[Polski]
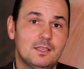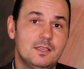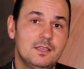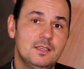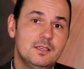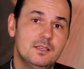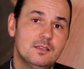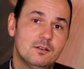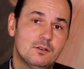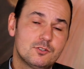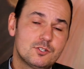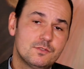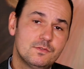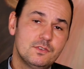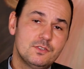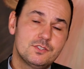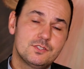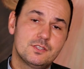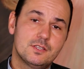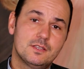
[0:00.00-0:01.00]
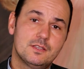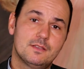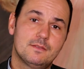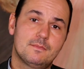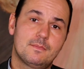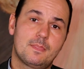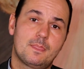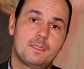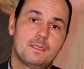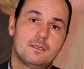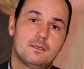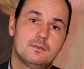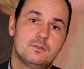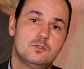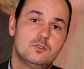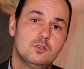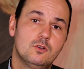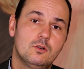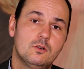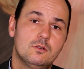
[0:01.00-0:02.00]
I oczywiście
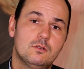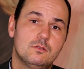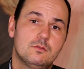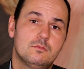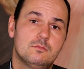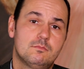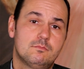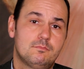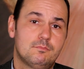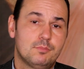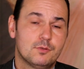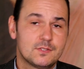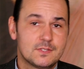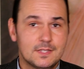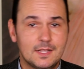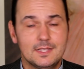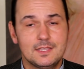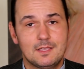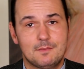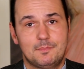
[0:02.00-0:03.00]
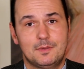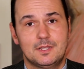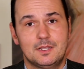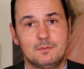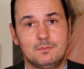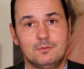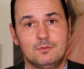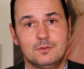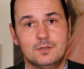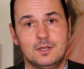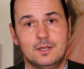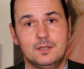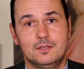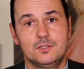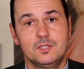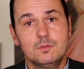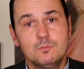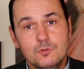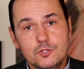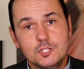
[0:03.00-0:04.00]
do poznania Pana Boga,
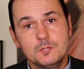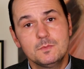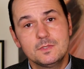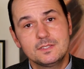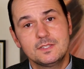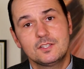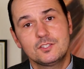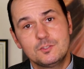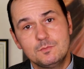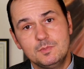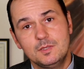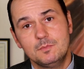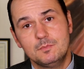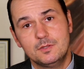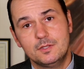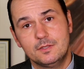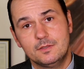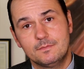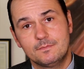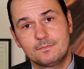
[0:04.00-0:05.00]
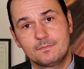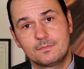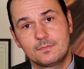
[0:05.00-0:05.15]
nie musimy znać Biblii.